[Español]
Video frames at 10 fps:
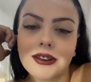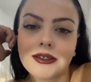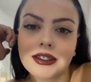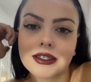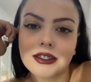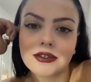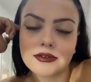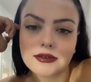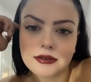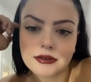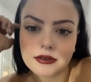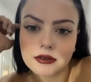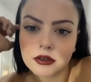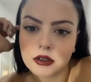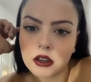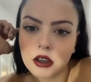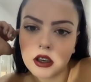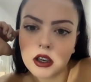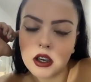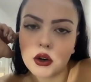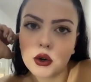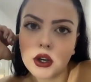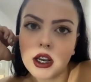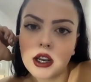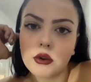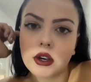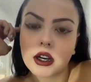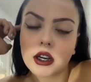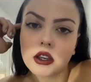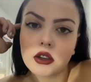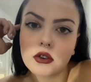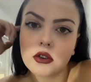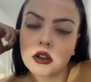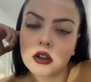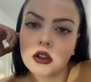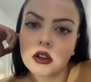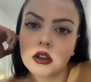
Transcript: una no así. Hola Laura, cariño.